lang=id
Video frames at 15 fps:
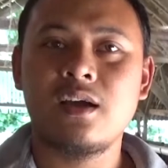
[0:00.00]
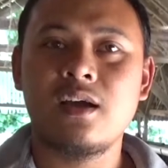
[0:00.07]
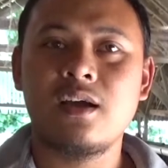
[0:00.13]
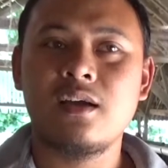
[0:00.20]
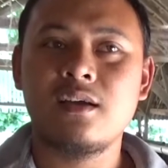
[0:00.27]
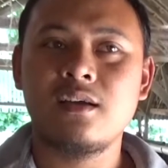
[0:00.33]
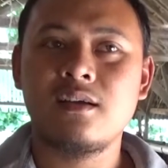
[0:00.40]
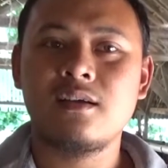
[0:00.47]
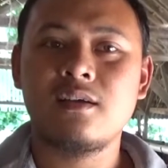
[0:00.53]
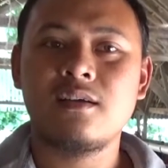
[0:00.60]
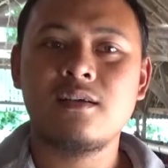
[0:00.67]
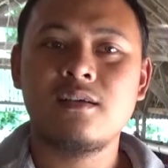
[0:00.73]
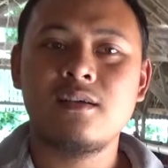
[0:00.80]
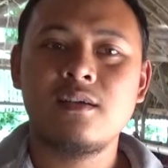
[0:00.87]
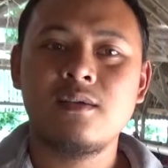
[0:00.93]
udah
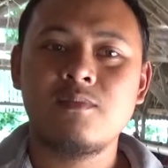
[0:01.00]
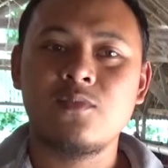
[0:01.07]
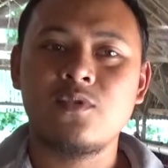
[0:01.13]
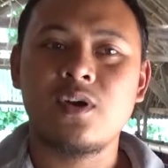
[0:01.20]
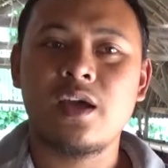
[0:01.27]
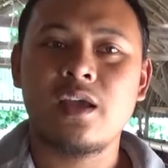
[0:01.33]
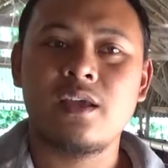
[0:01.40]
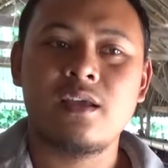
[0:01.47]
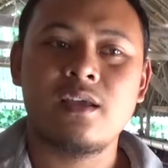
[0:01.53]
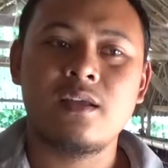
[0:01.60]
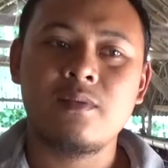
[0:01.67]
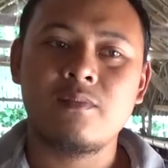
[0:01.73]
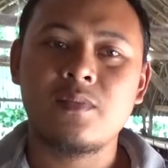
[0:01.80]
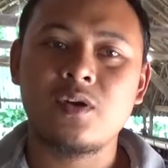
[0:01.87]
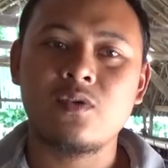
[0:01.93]
mulai
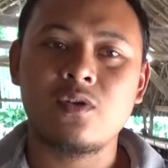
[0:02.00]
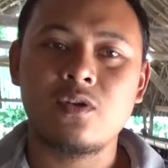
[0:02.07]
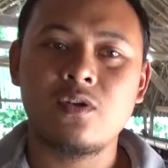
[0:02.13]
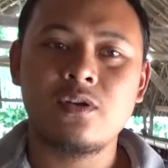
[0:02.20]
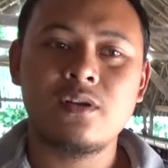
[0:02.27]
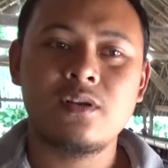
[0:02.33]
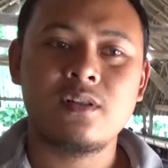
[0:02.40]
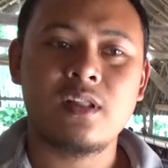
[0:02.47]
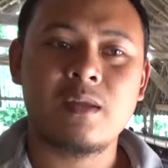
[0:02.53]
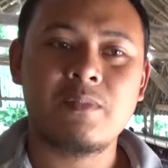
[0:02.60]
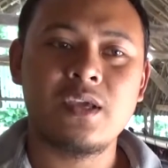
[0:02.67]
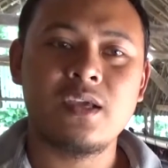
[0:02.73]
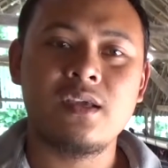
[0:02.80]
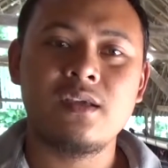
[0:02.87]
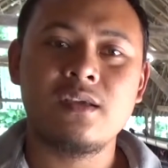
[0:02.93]
menurun
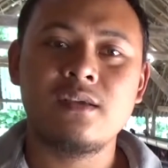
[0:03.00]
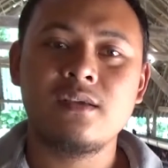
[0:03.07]
tapi